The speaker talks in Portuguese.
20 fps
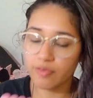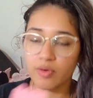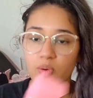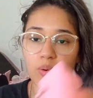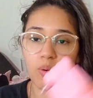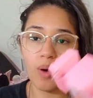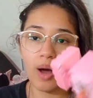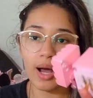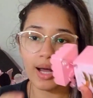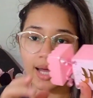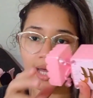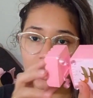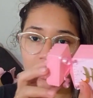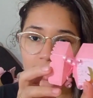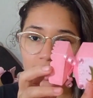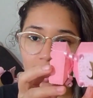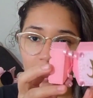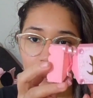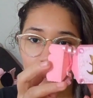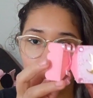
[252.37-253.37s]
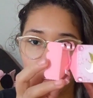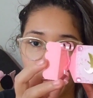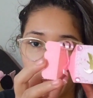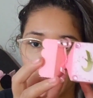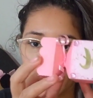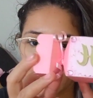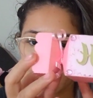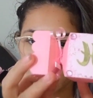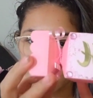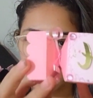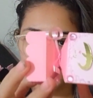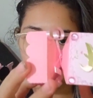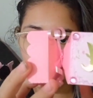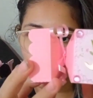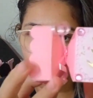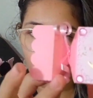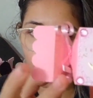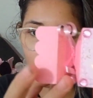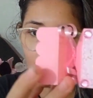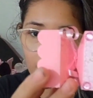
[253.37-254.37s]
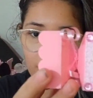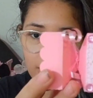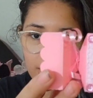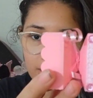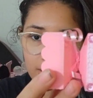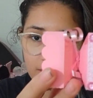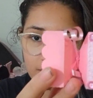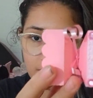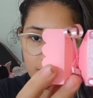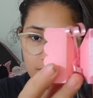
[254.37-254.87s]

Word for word: ficou a caixa bala, olha.